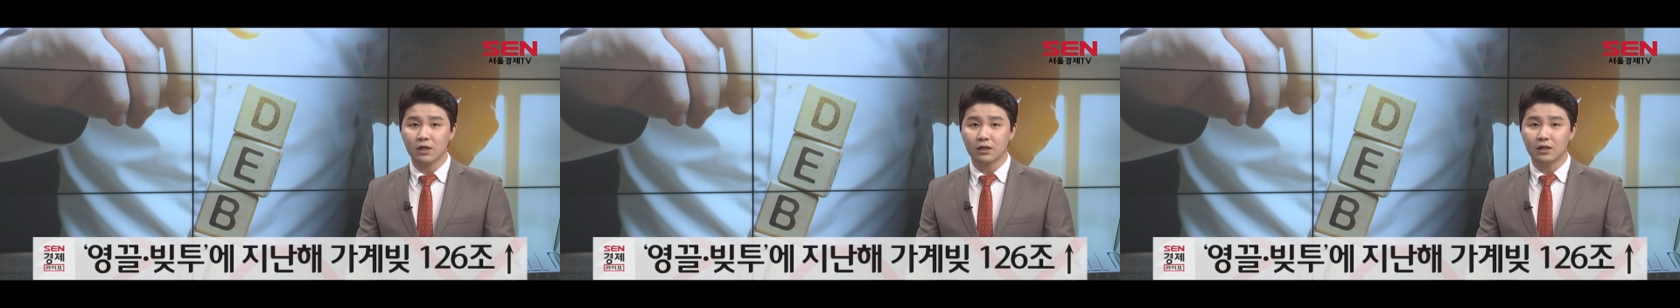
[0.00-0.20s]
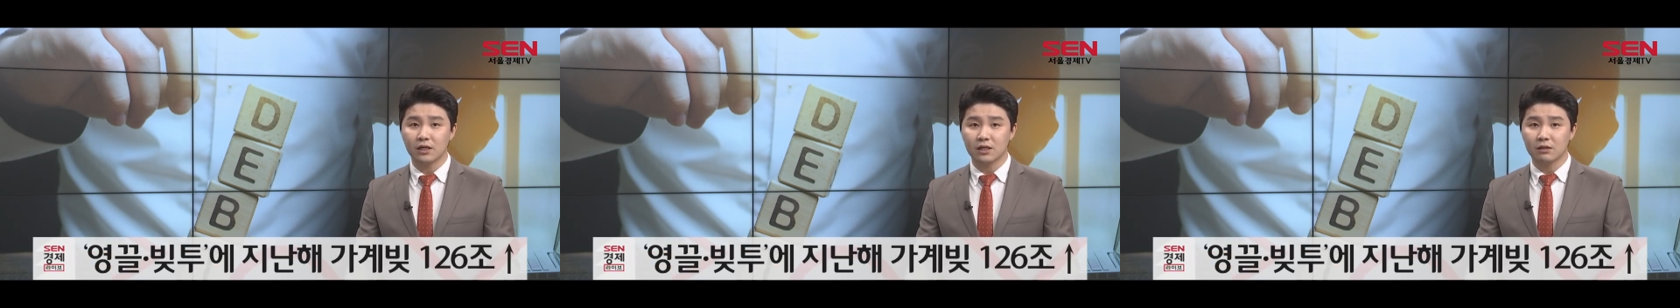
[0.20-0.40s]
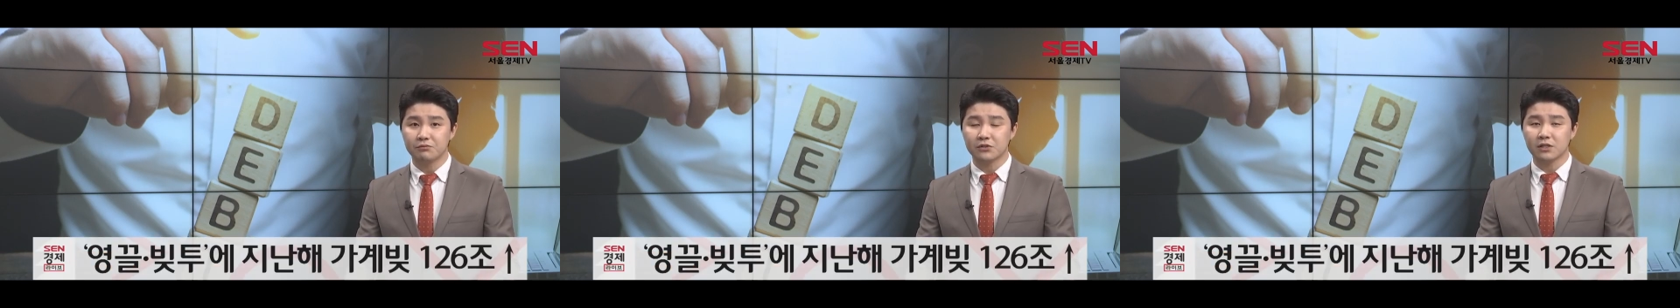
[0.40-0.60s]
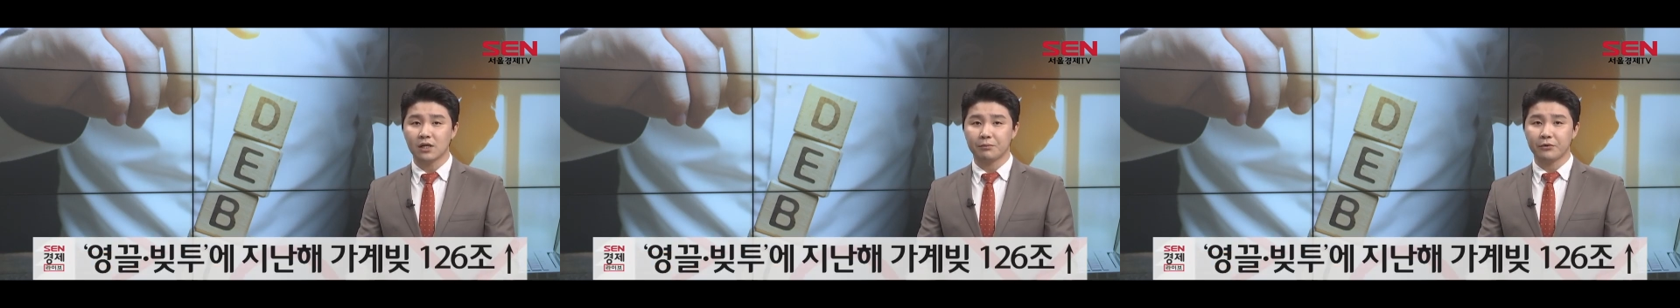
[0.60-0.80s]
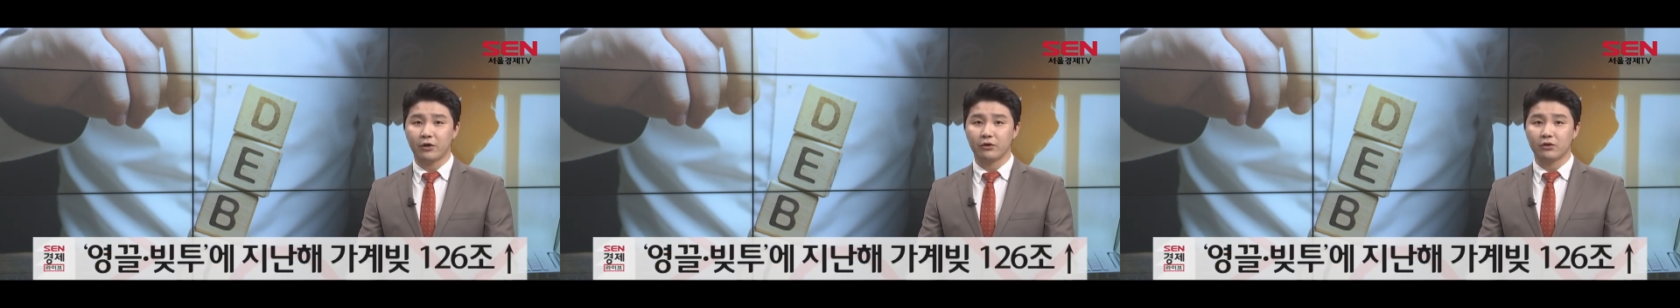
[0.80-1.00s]
가까이
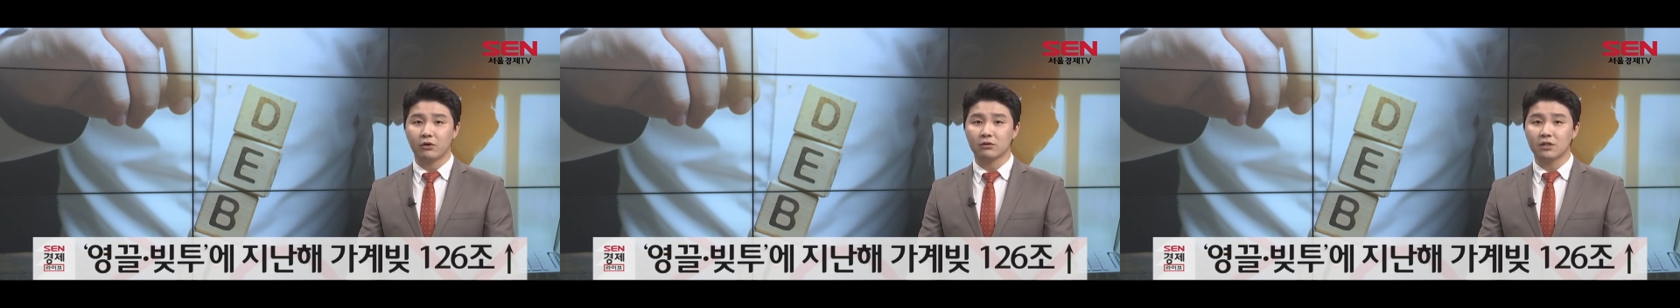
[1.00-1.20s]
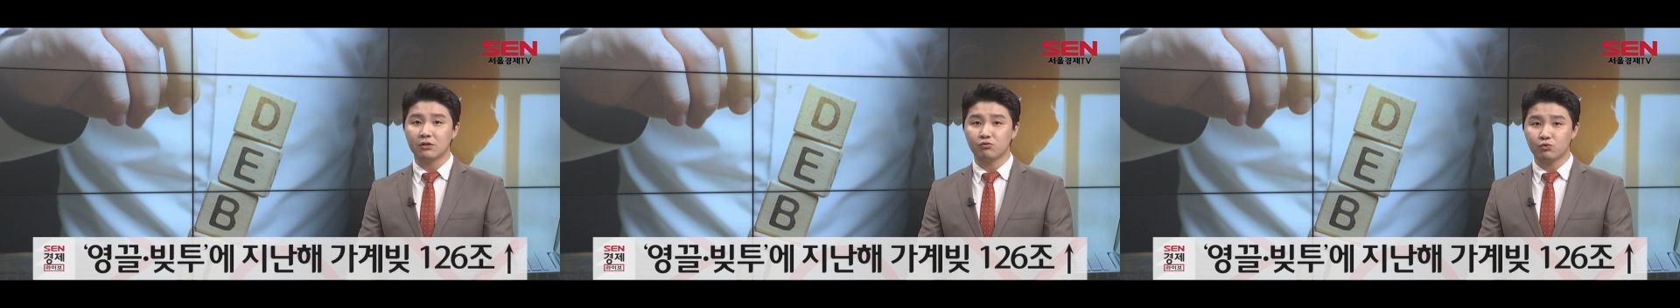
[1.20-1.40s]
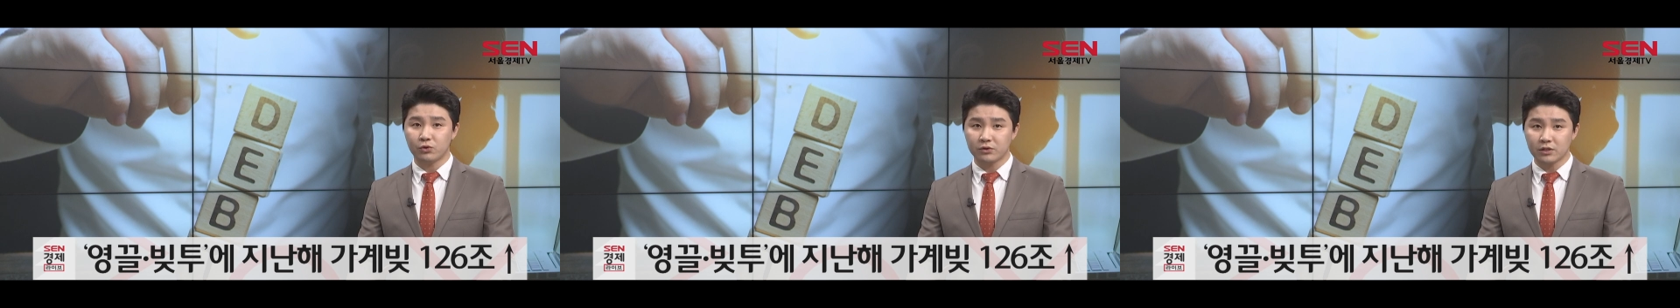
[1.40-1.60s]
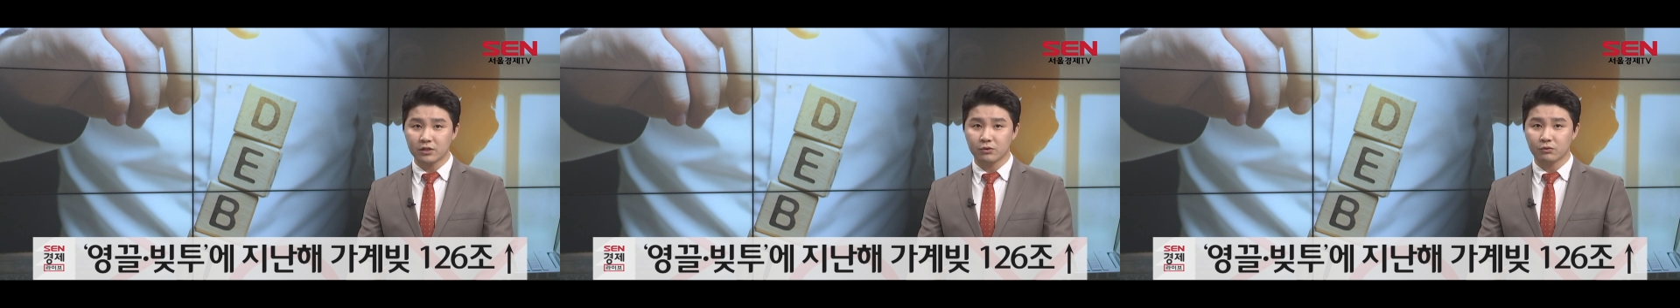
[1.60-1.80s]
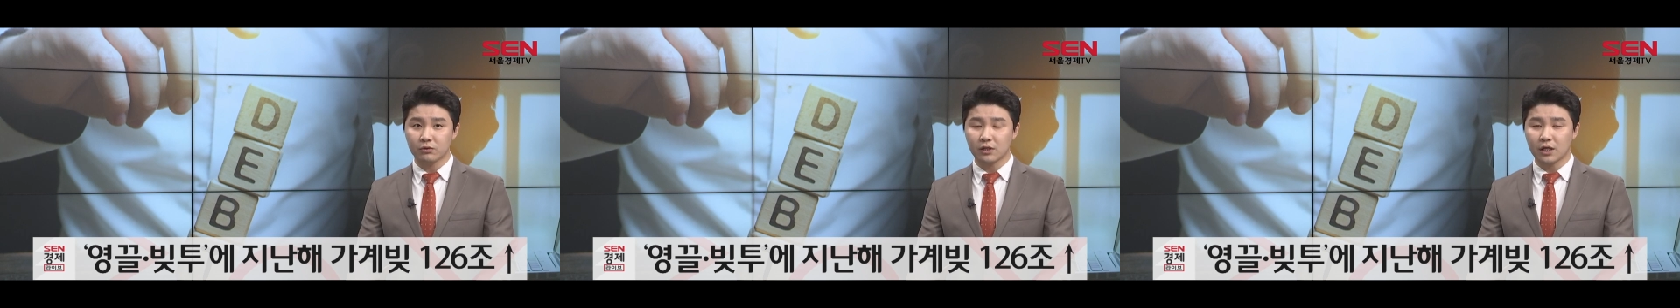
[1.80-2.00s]
급증하며 역대 최대
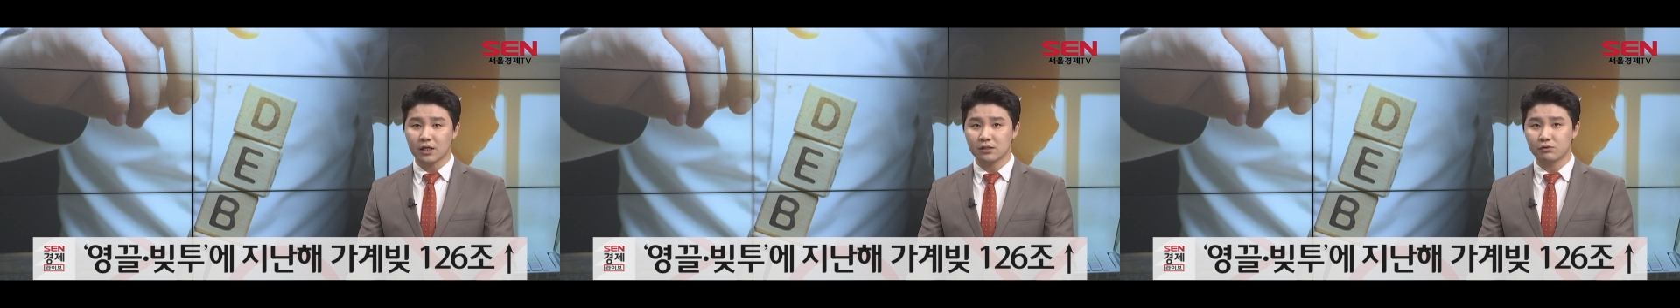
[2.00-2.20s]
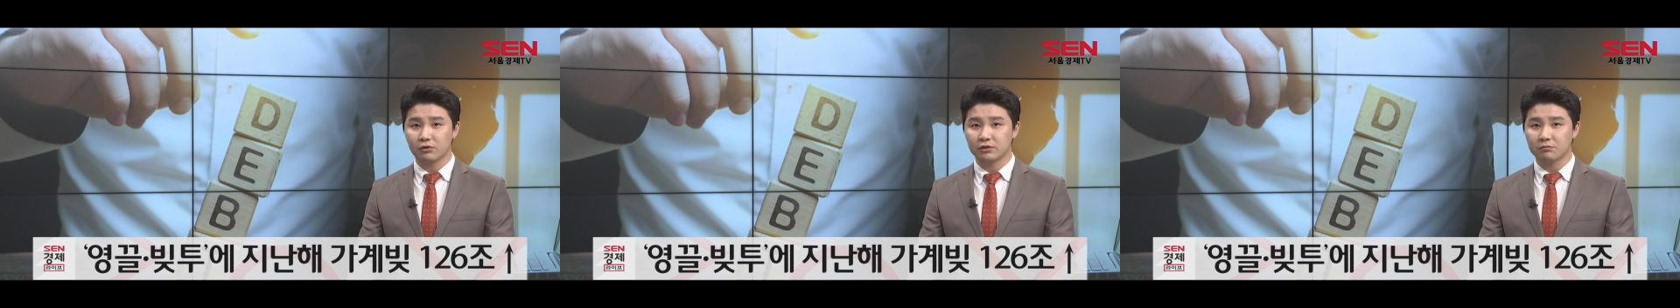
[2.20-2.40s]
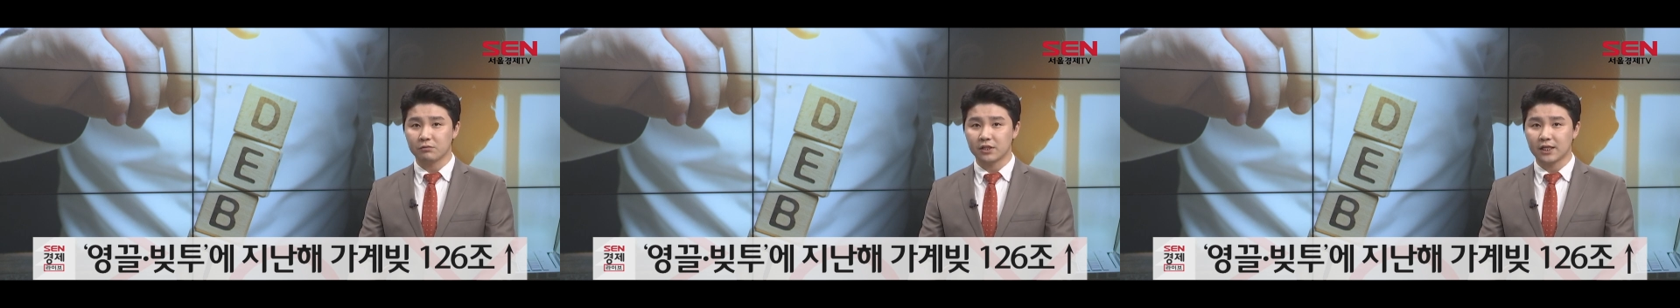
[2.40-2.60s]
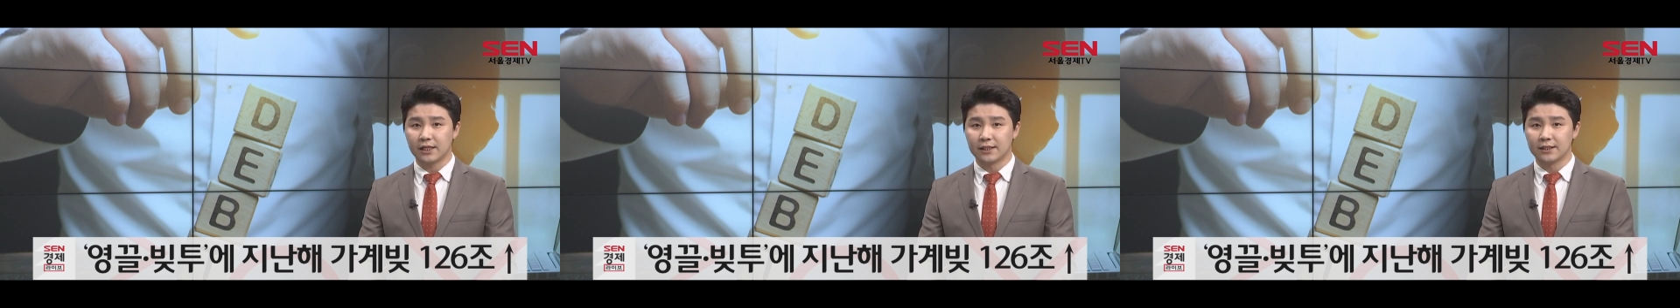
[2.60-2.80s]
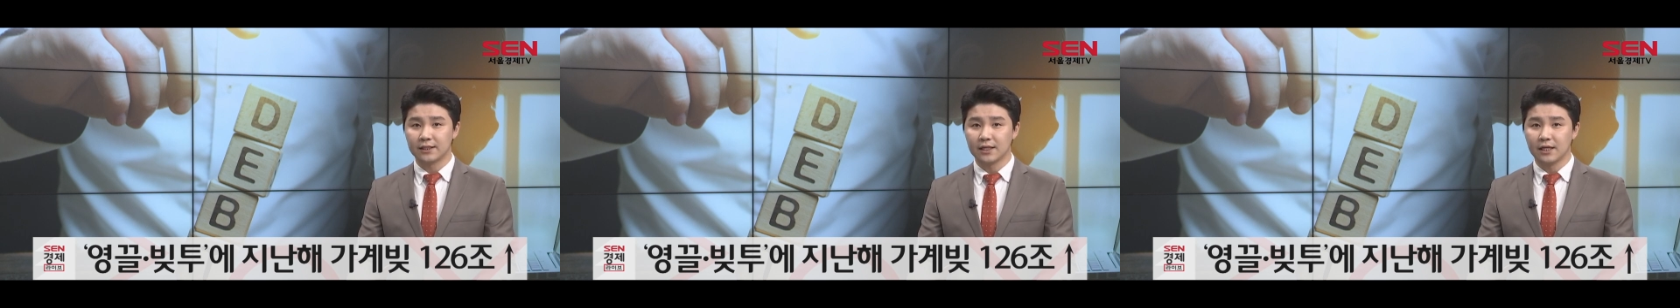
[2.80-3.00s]
기록을
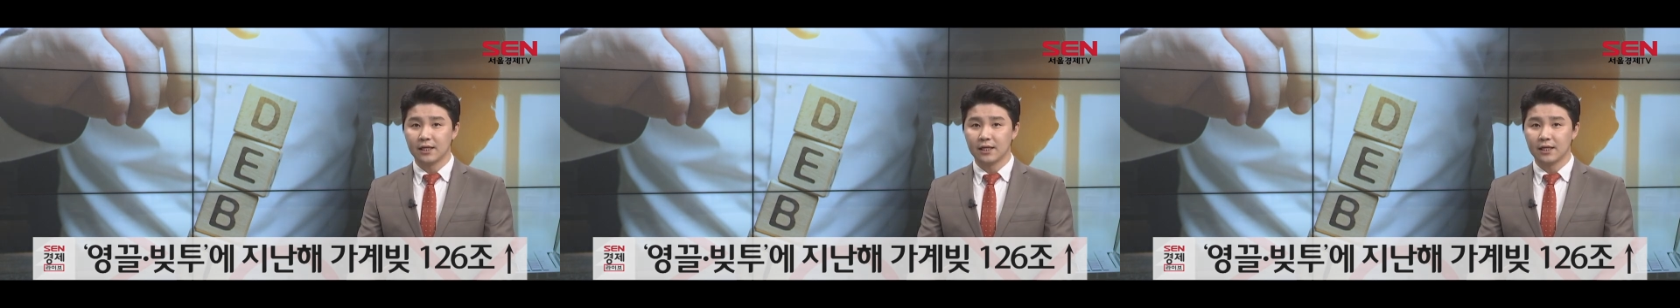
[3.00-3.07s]
갈아치웠습니다.